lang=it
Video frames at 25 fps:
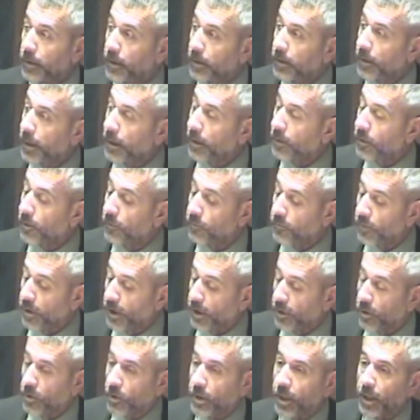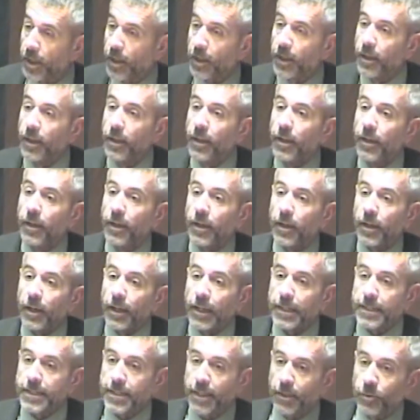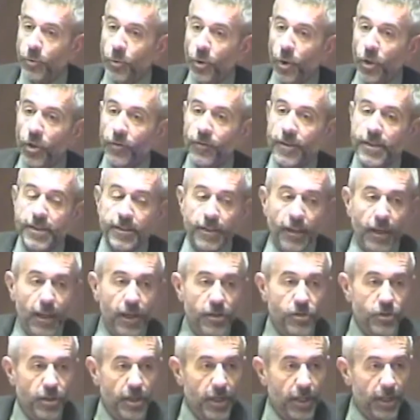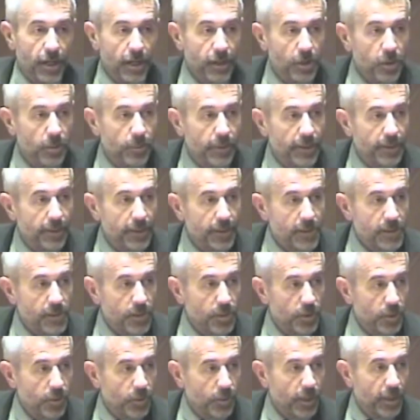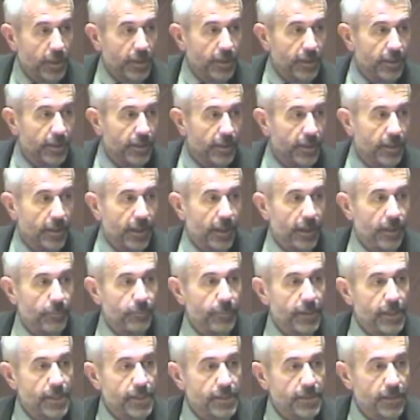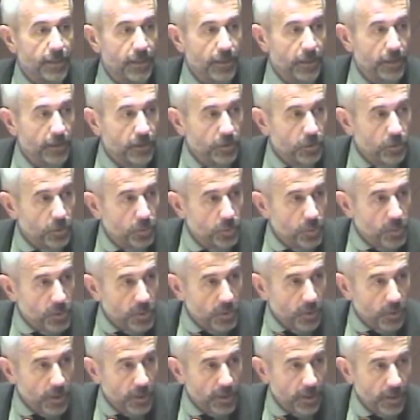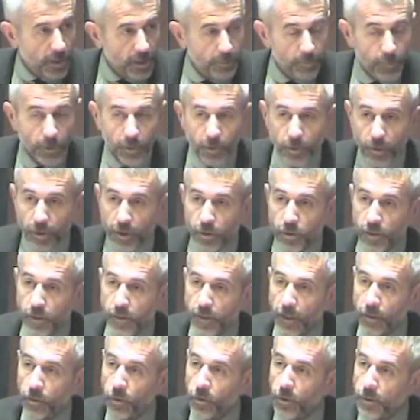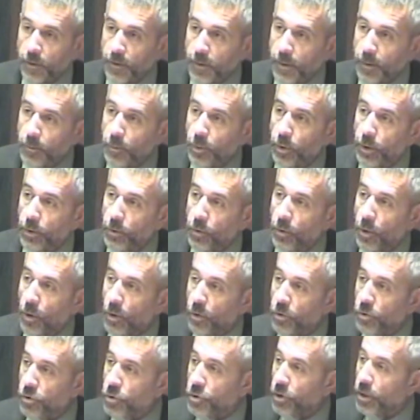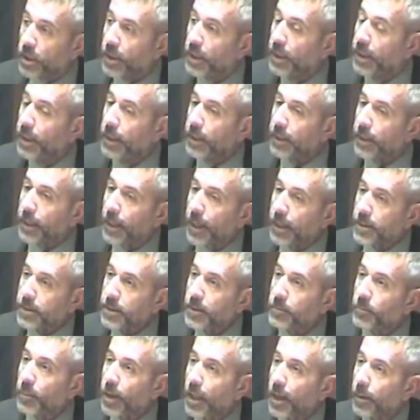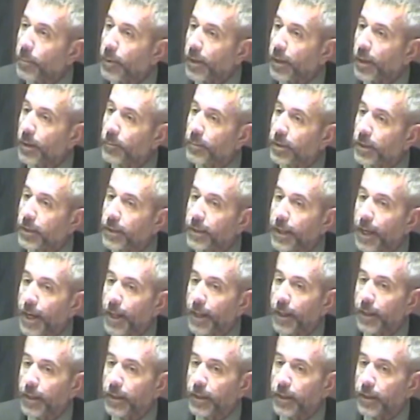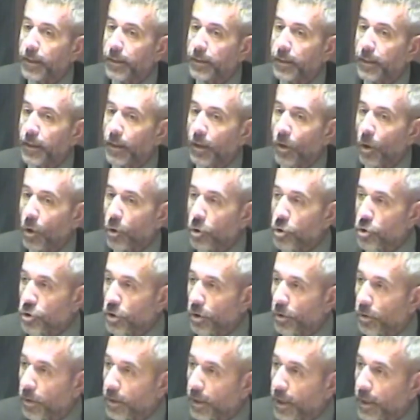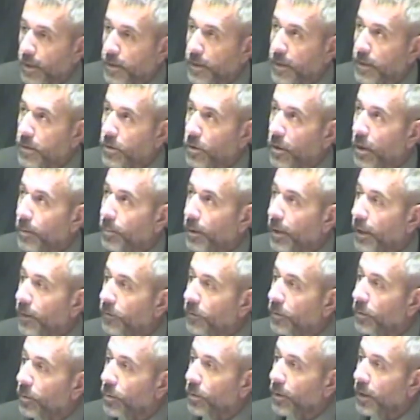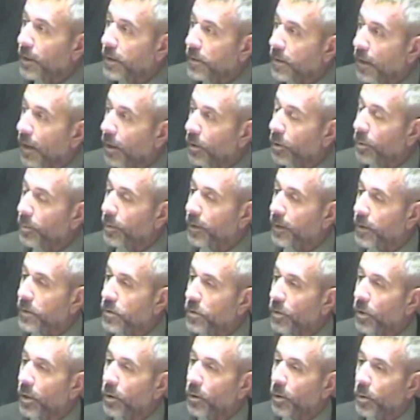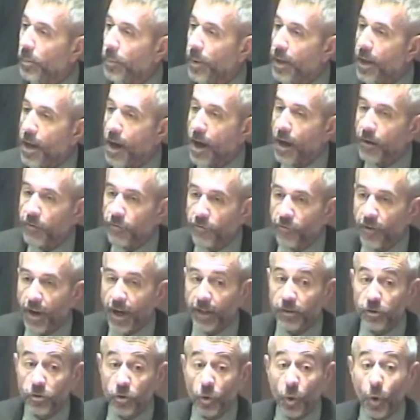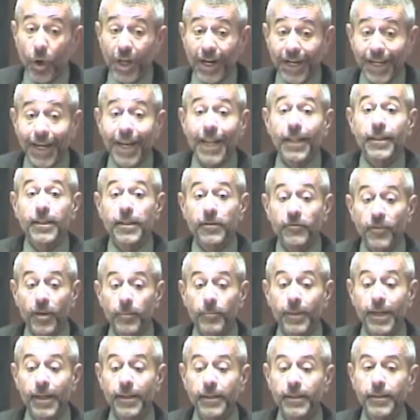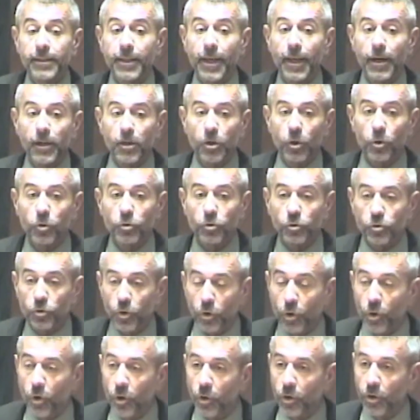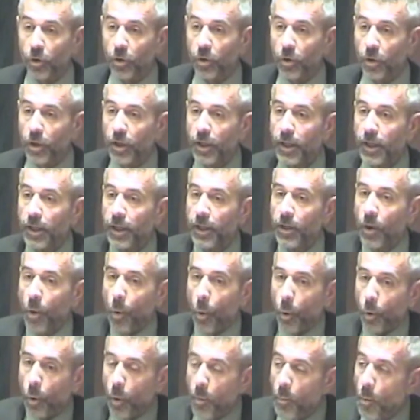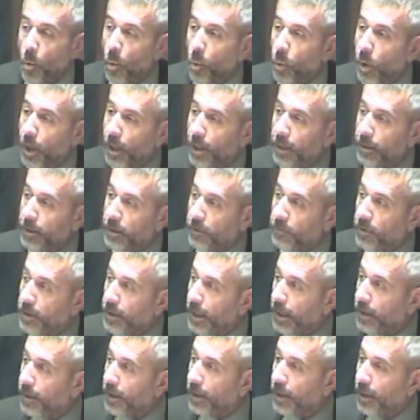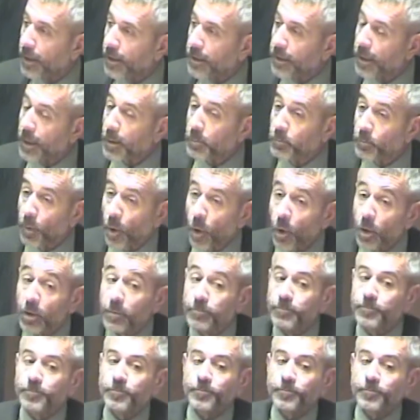Tanto è vero che eh, se uno dovesse leggere la raccomandazione che è emessa nell'introduzione del rapporto che ci è stato distribuito oggi, che l'Assemblea parlamentare dell'OSCE, l'Organizzazione per la sicurezza e la cooperazione europea, ha fatto relativamente al controllo o comunque alle attività dell'Interpol,